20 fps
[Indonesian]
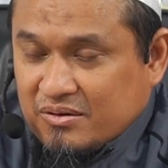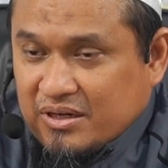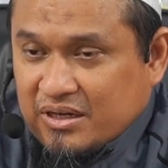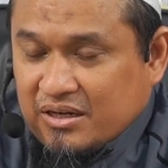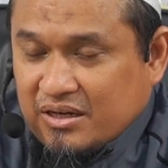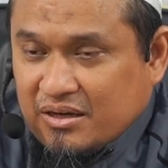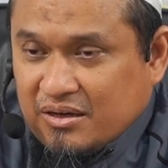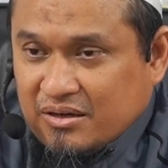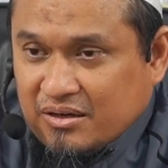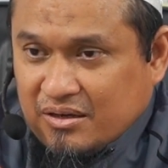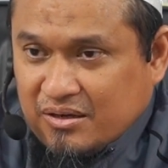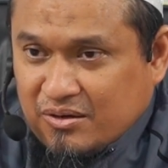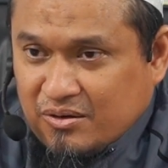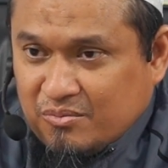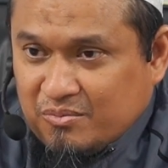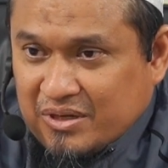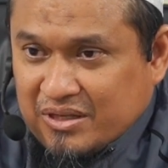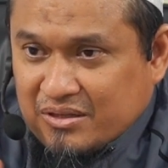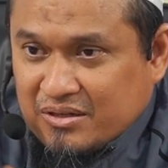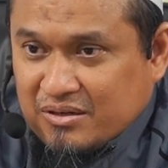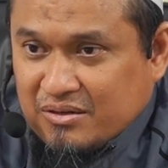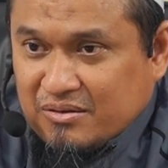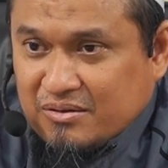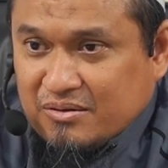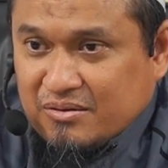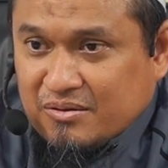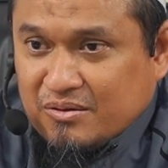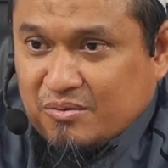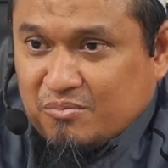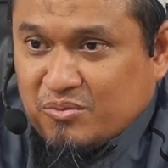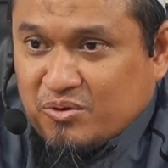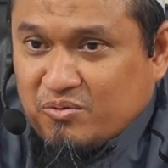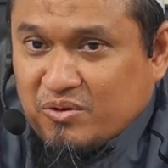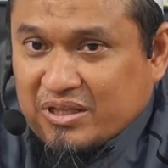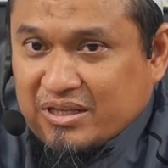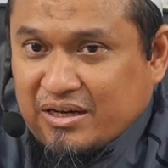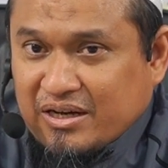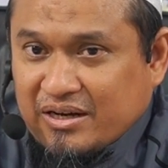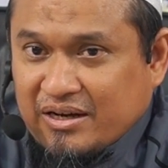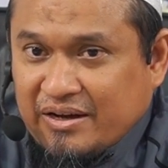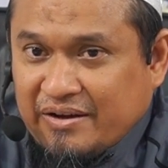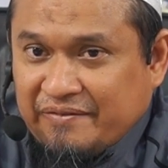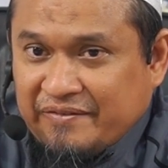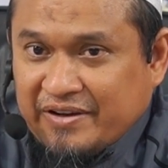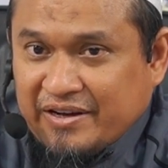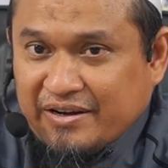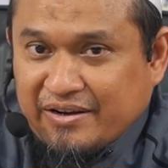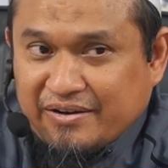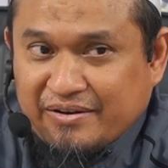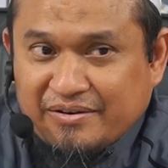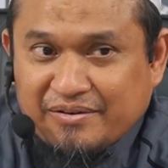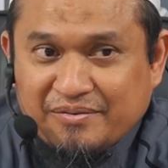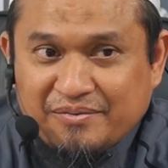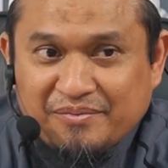Oh, ini ini obat untuk menguatkan hafalan.